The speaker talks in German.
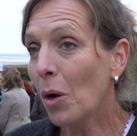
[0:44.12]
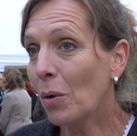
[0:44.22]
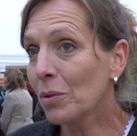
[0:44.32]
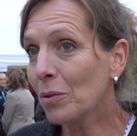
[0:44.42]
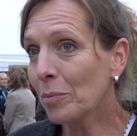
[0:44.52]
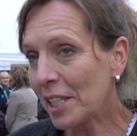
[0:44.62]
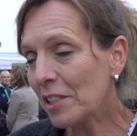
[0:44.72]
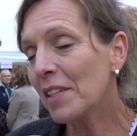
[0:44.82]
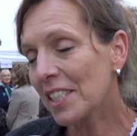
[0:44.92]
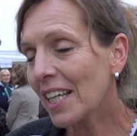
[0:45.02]
Und um
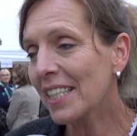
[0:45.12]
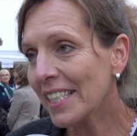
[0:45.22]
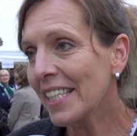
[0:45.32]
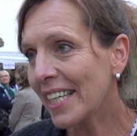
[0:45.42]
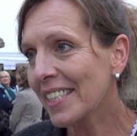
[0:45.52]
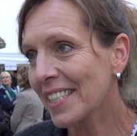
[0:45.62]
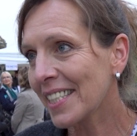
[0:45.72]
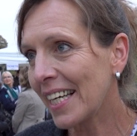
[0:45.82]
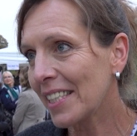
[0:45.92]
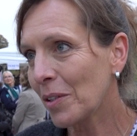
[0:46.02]
das wird es auch gehen die nächsten
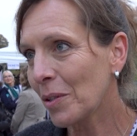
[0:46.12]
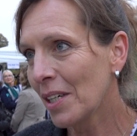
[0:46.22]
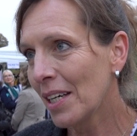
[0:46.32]
drei Tage.